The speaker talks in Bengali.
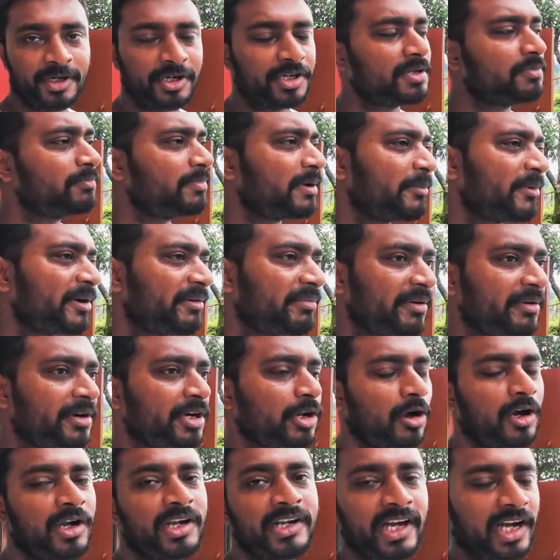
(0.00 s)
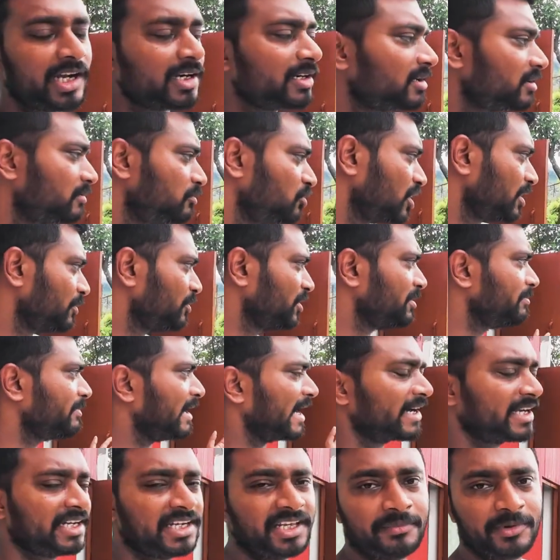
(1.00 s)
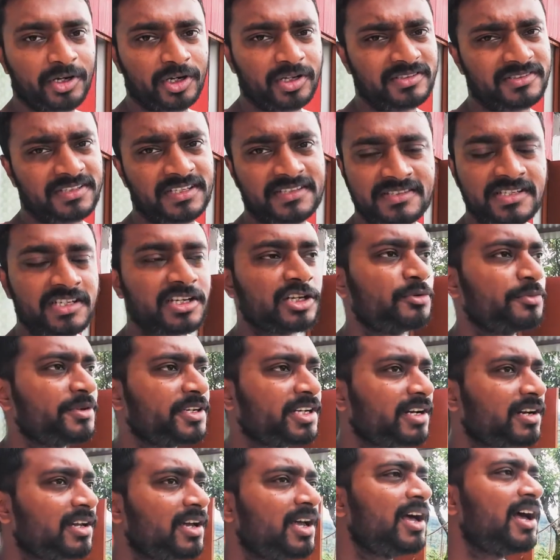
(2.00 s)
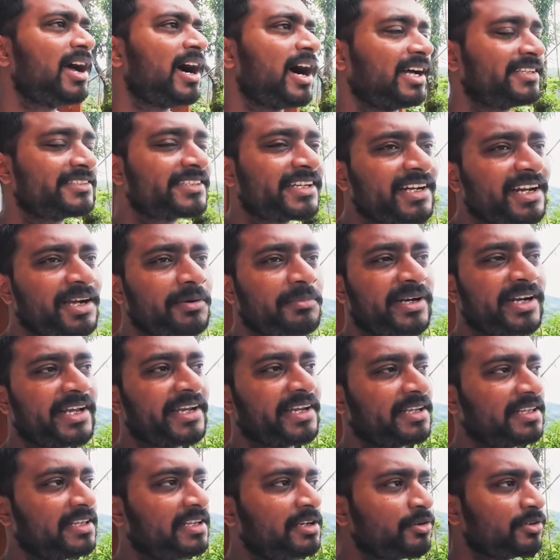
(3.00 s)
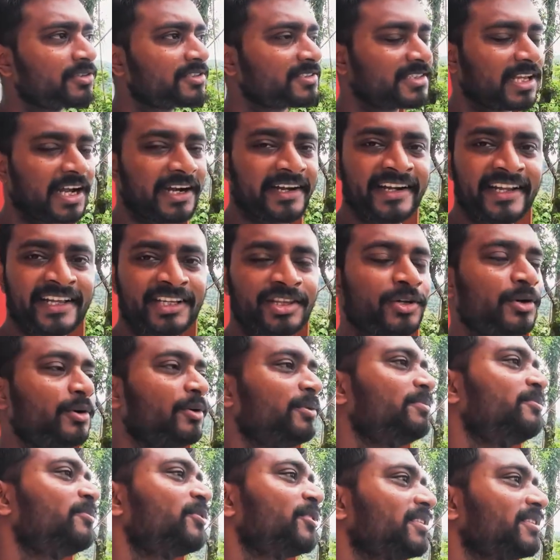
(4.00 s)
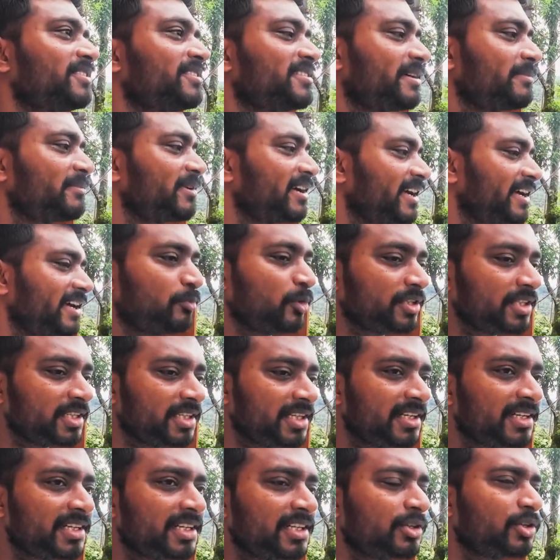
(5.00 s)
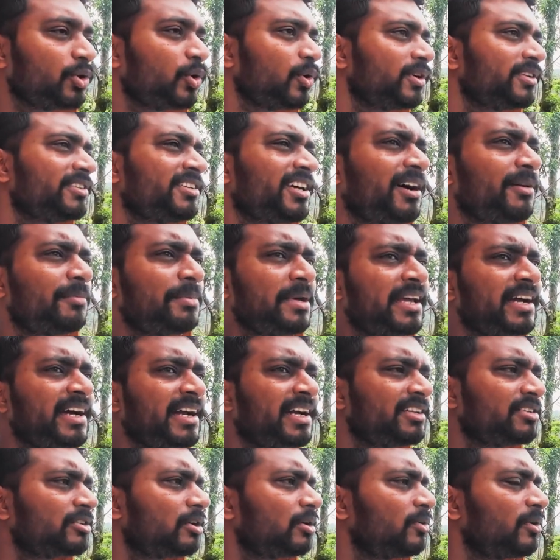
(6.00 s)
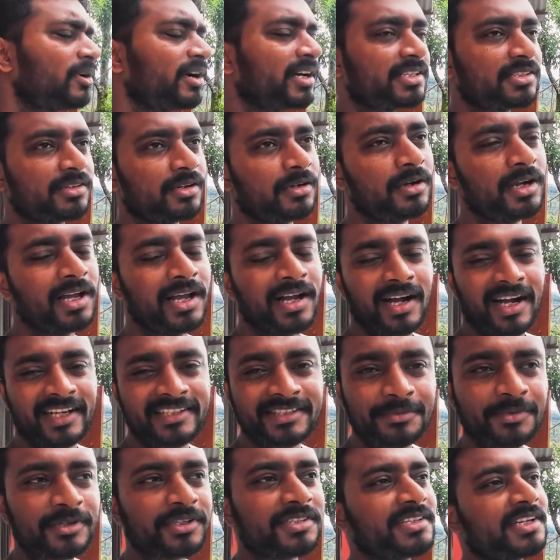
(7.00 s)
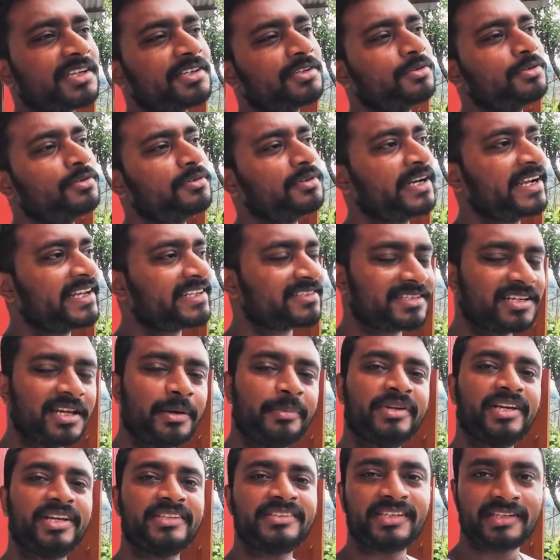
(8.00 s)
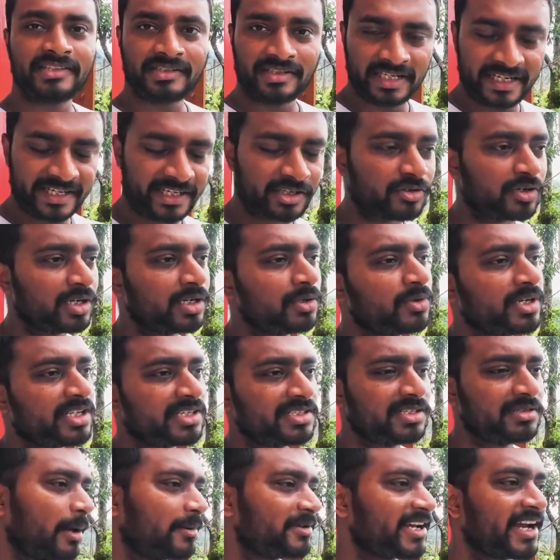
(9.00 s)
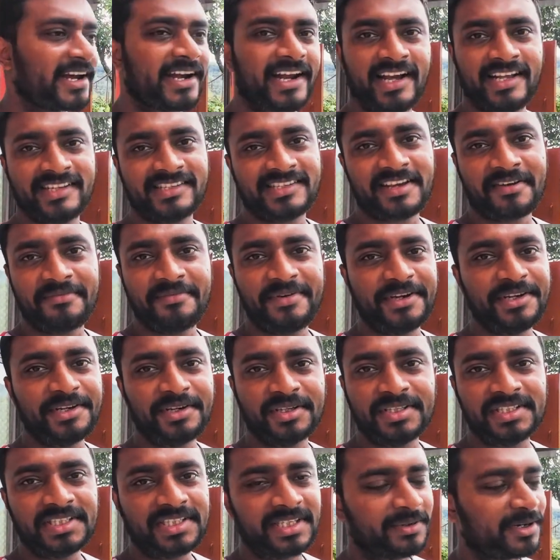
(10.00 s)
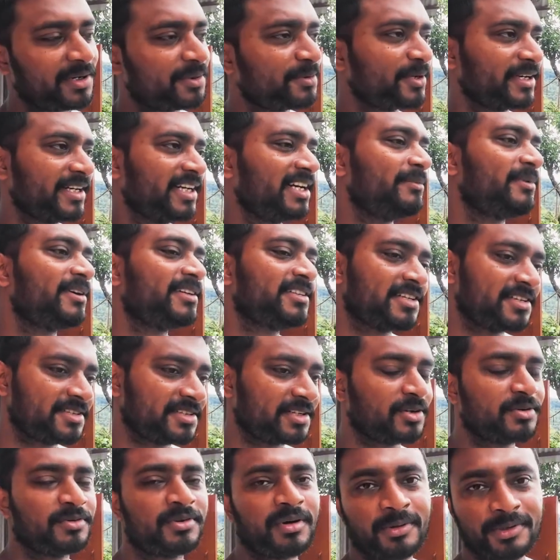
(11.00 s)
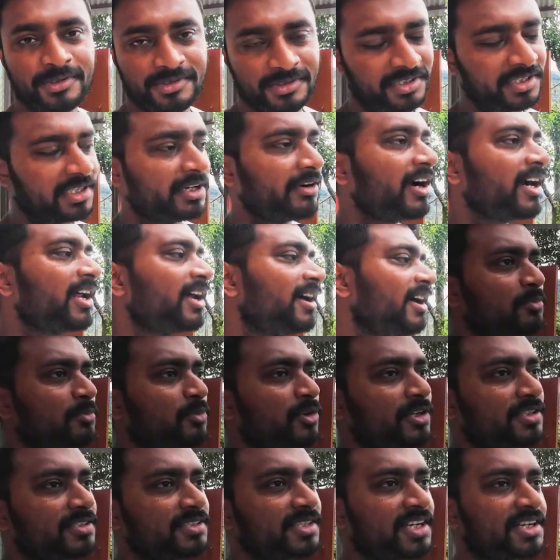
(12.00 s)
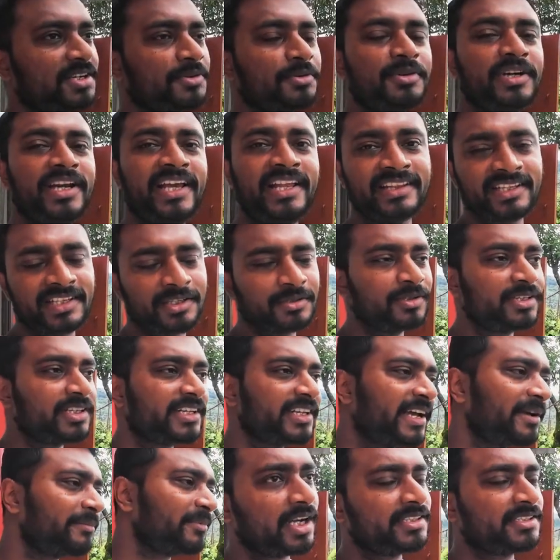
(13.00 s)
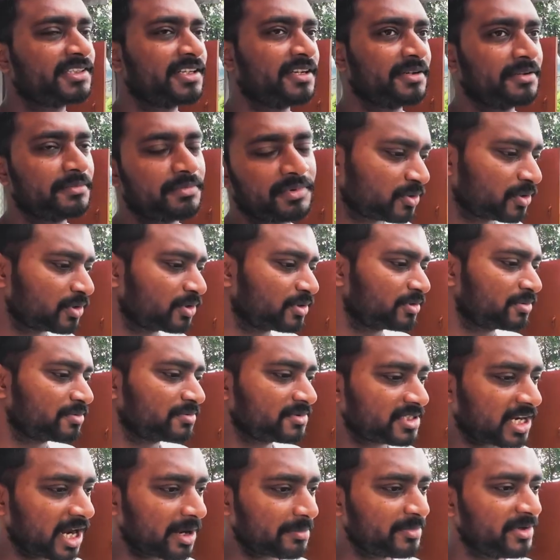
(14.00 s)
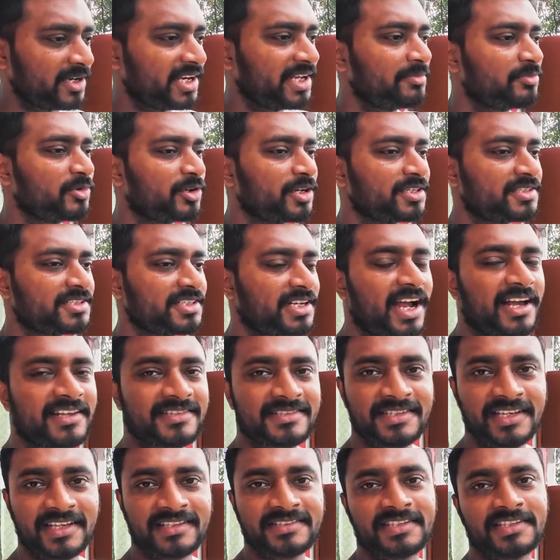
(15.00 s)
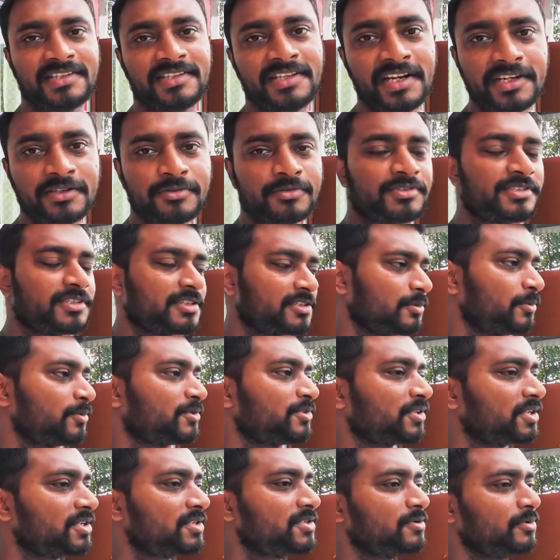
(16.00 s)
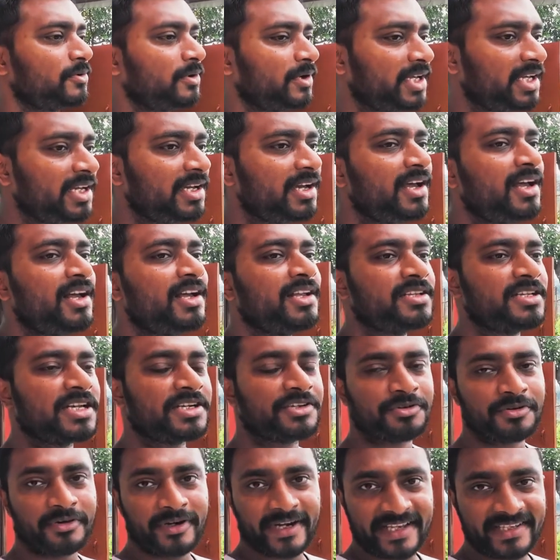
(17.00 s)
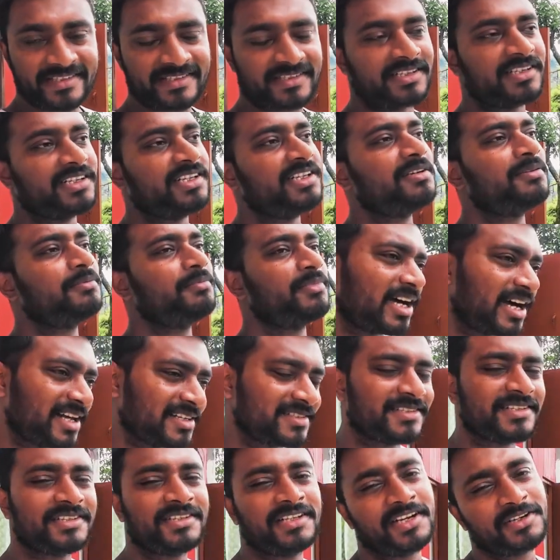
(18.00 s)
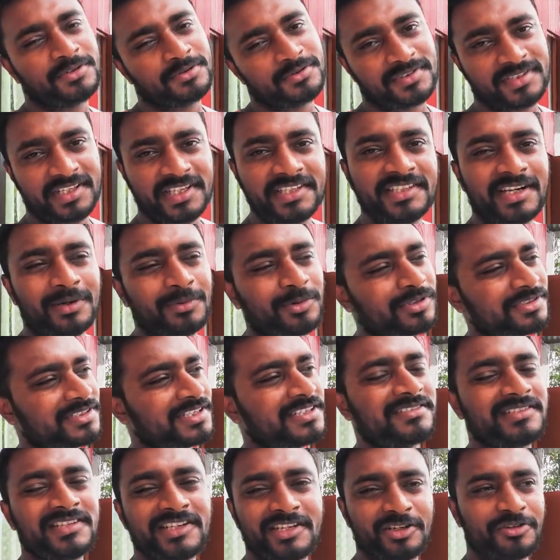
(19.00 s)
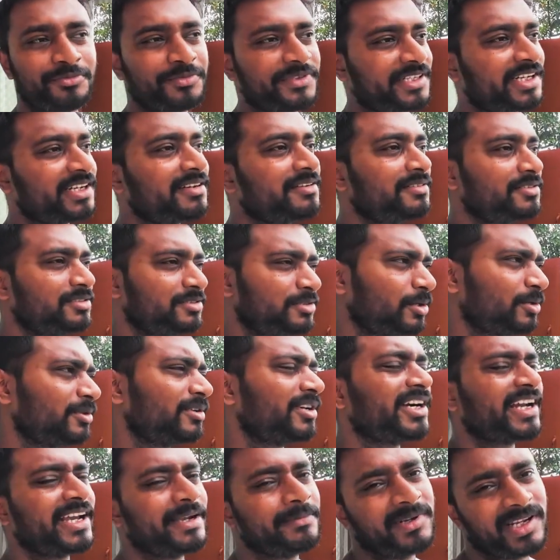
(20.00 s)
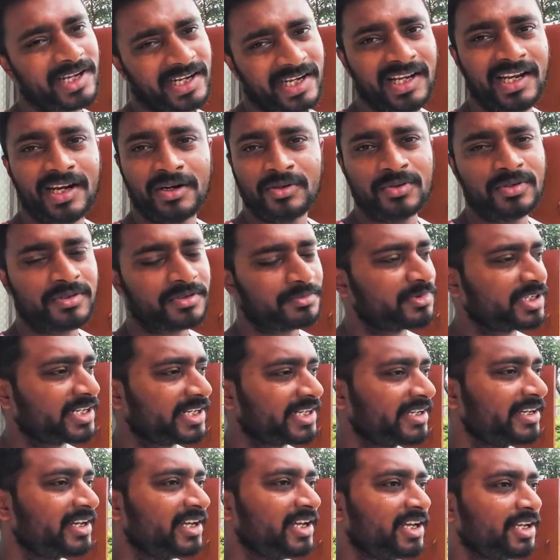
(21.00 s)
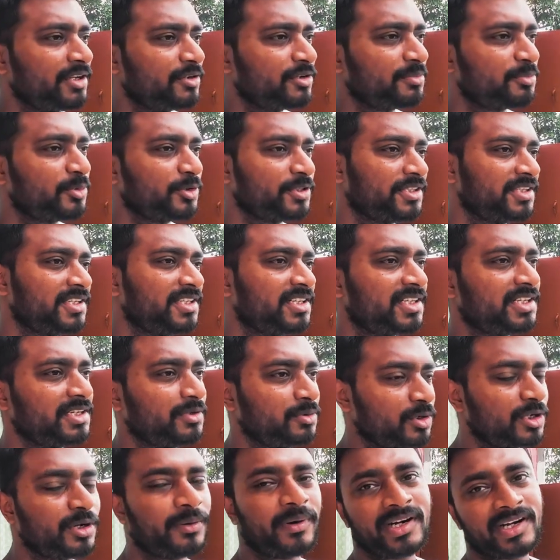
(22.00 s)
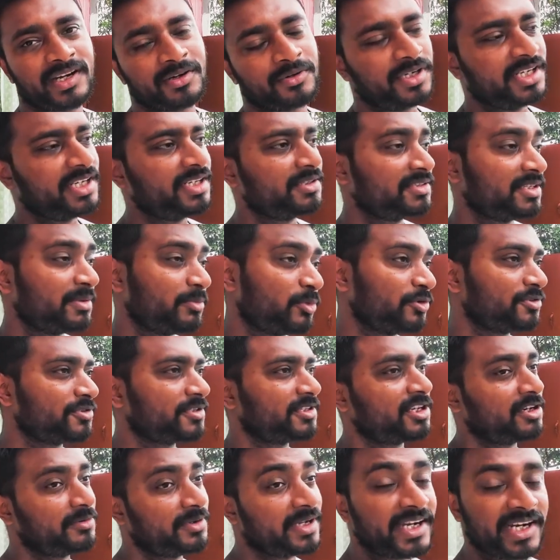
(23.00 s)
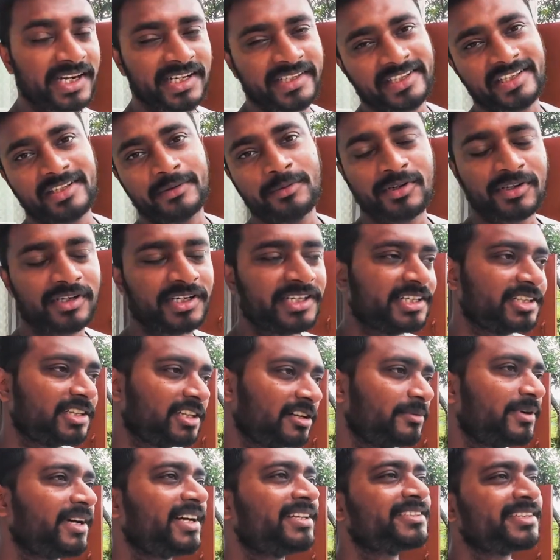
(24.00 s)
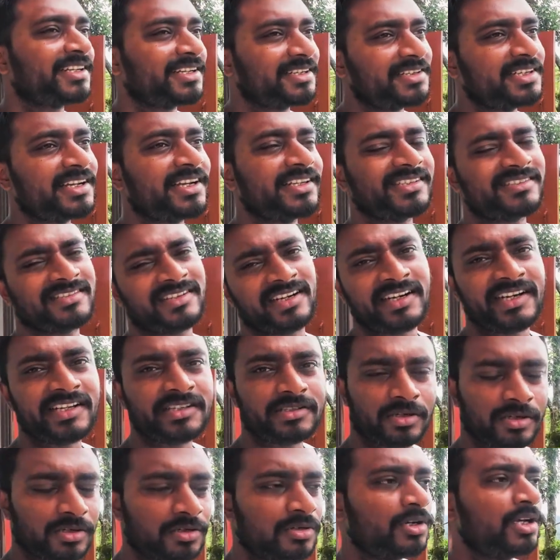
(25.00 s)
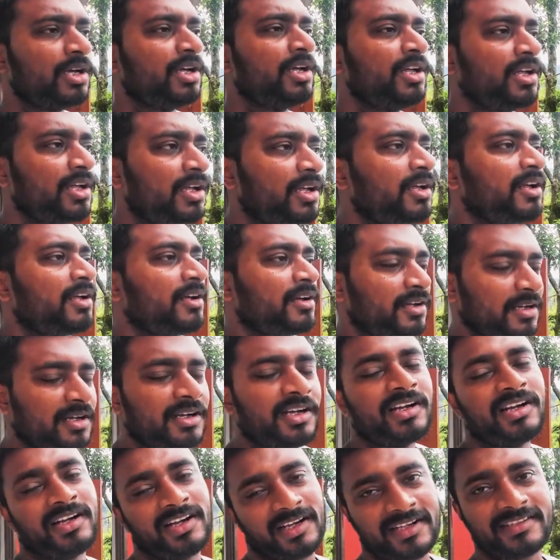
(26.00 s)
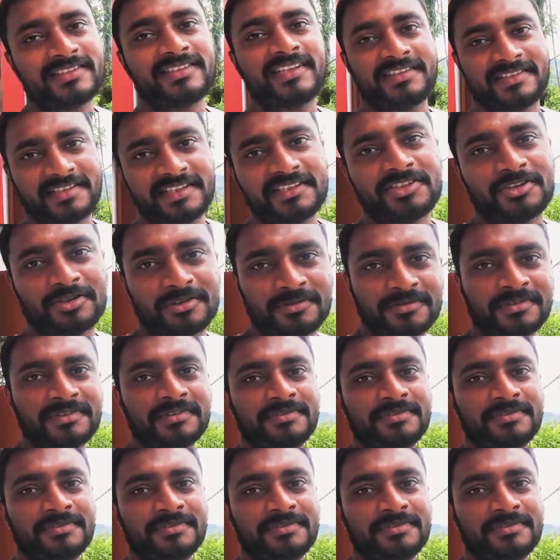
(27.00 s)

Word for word: বেরোই পেমেন্ট পেমেন্ট অল ডান মোটামুটি ব্যাগ নিয়ে বেরোই সিক্সটি কিলোমিটার আজকে না মানে ইউনো সানডে তো মনে হচ্ছে মানে প্রতিদিন কি ঝাপ এখানে চলো ওখানে চলো আজকে মনে হচ্ছে একটু রেস্ট নিয়ে আমি আজকে লেট করে উঠেছি আমি জানি না আজকে ভিডিও দিতে পারবো কিনা বা চেষ্টা করবো অবশ্যই দেওয়ার মনে হচ্ছে একটু হেলতে তুলতে যাই আজকে কোনো চাপ নেই মনে হচ্ছে আস্তে আস্তে ধীরে সুস্থে সমস্ত কিছু করি যে একটু রেস্ট নিই আস্তে ধীরে সুস্থেই যাবো সিক্সটি কিলোমিটার যতটা টাইম লাগে লাগুক মানে ইউনো প্রতিদিন কি হুটোবাটা করি যে পৌঁছতে হবে এখানে যেতে হবে ওখানে যেতে হবে আজকে ঠিক আছে সানডে চলো আস্তে আস্তেই চলুম